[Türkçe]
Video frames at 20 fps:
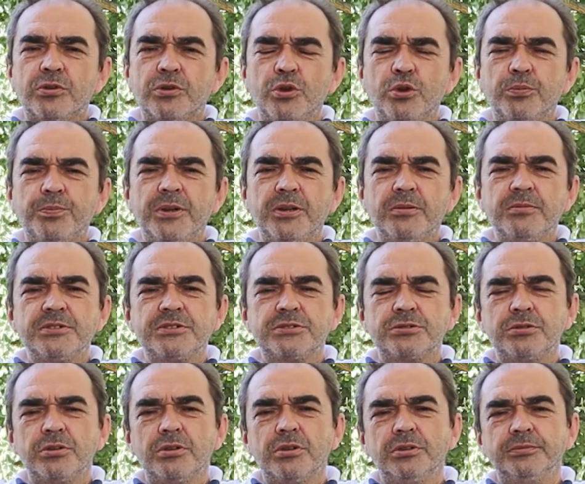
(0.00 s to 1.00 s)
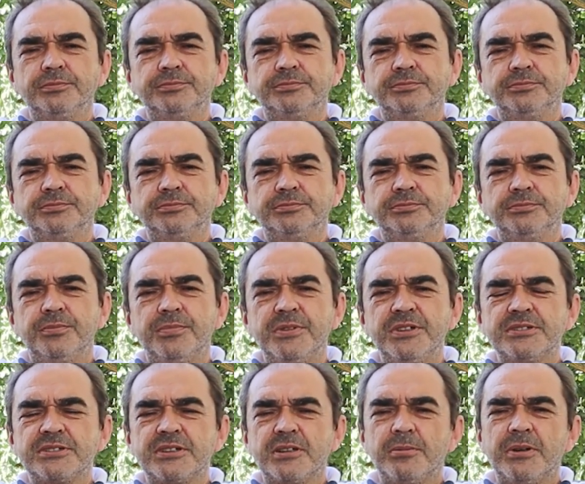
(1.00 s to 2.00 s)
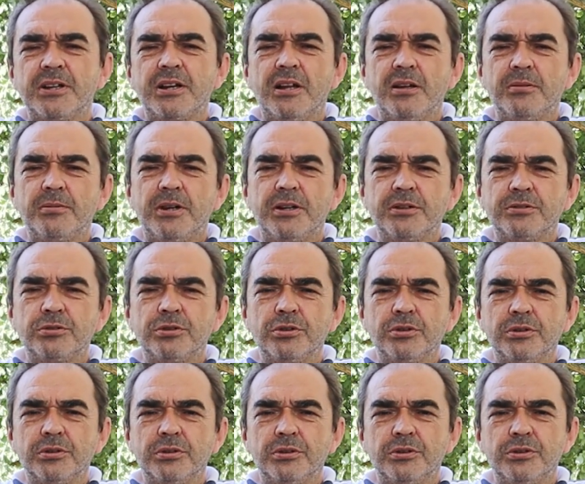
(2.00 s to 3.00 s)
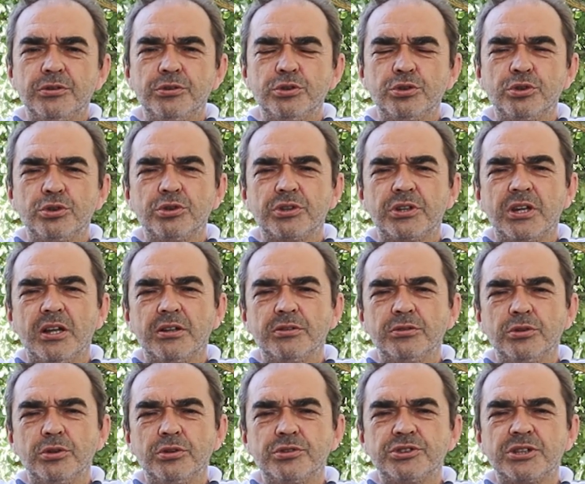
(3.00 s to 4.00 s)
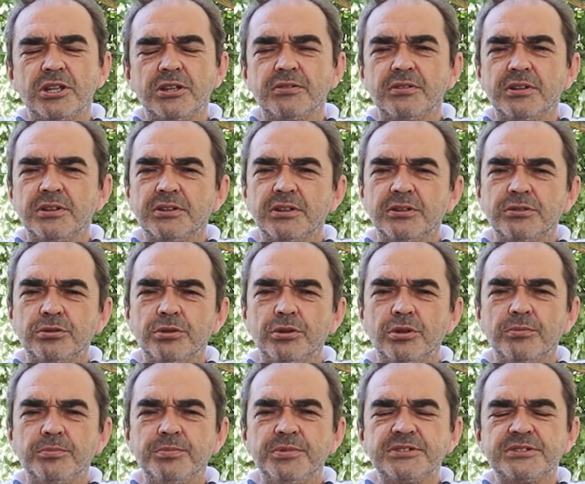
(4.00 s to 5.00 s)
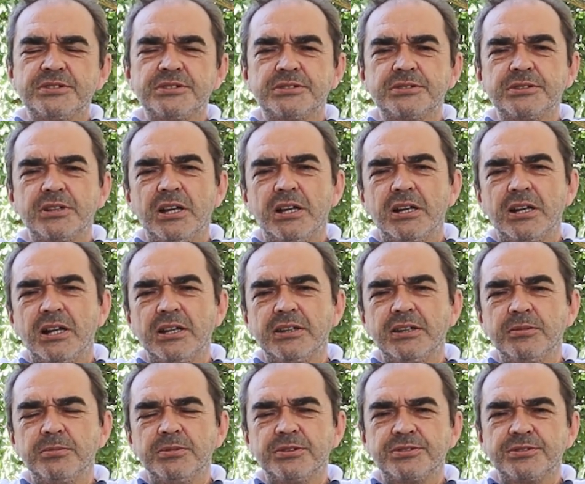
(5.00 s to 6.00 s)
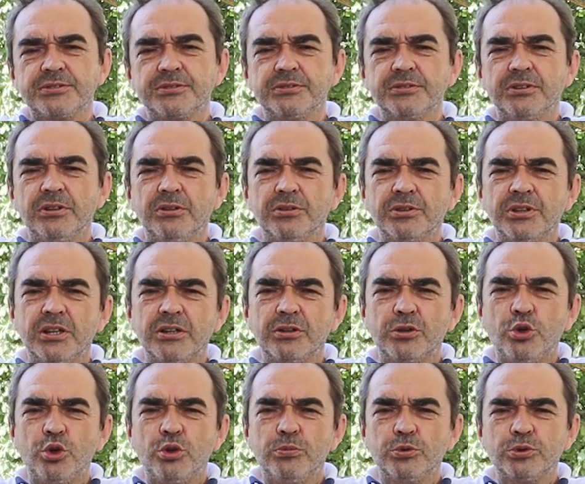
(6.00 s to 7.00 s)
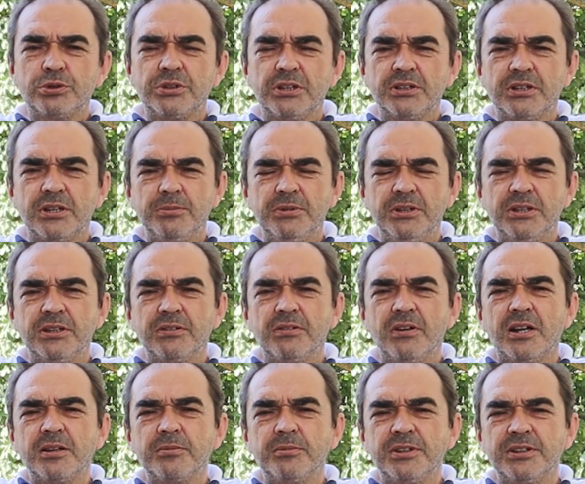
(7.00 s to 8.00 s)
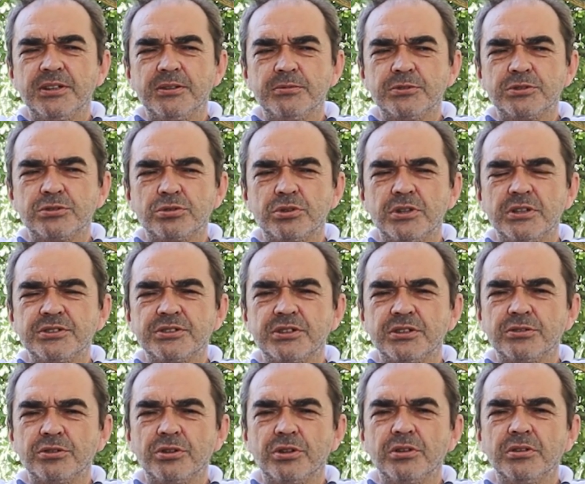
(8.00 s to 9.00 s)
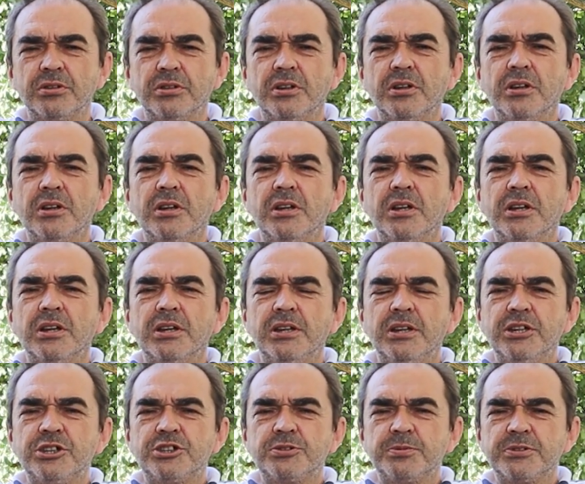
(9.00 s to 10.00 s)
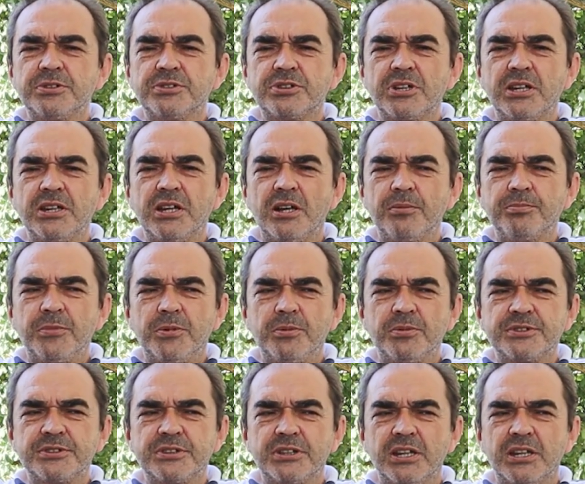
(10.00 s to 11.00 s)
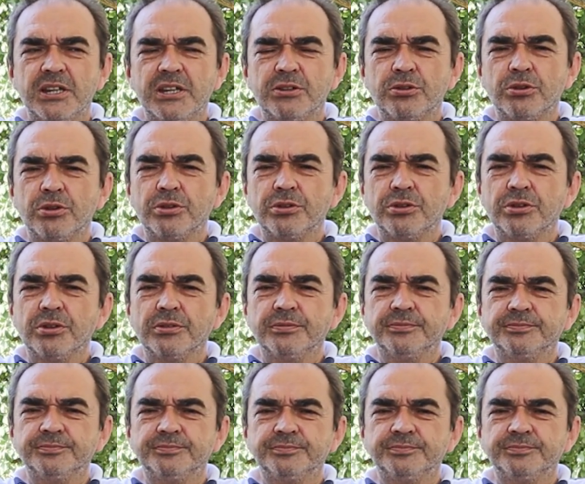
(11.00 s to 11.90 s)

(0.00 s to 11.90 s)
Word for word: köpeğimiz diyor bizle beraber diyor yürürken diyor çevrede diyor biz herhangi bir ona komut ya da bilgi vermediğimiz sürece diyor hiçbir şey yapmaması gerekiyor diyor.